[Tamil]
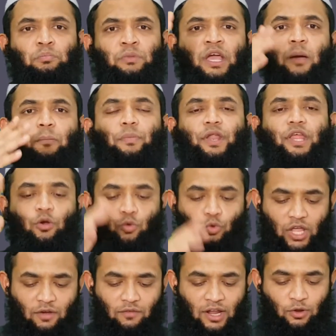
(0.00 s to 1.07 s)
மிகப்பெரிய
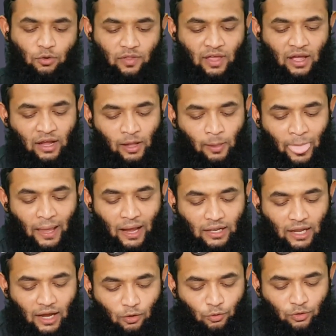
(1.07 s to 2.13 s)
கூலியை வழங்குவதாக
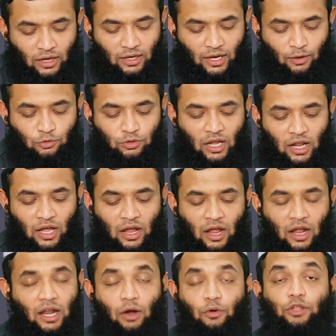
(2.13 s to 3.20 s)
அல்லாஹ் அல்லாஹு தாலா
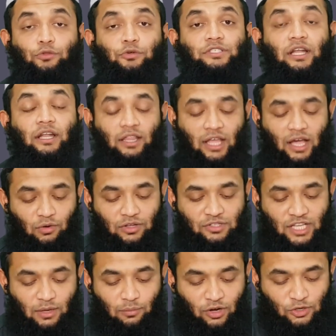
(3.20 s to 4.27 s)
அல்லாஹுடைய தூர் சல்லாஹ்
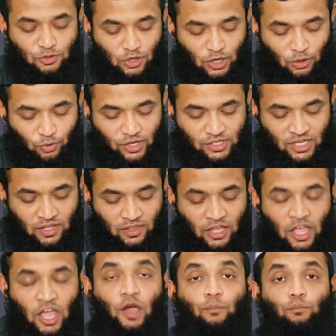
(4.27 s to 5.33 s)
அலிஸ்லாம் அவர்கள் சொல்லக்கூடிய
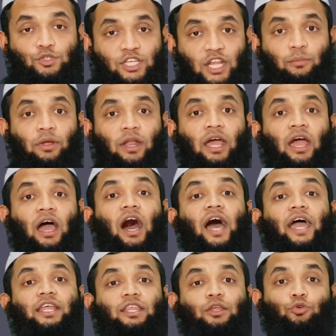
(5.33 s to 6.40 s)
செய்தி முஸ்லீமிலே
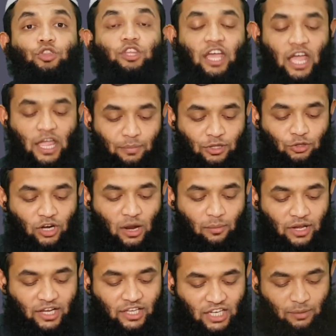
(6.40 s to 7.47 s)
ஆயிரத்தி நூற்றி ஐம்பத்தி
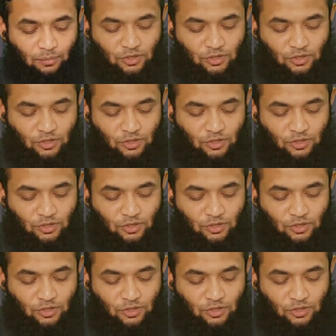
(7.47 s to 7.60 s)
ஓராம் இலக்கத்திலே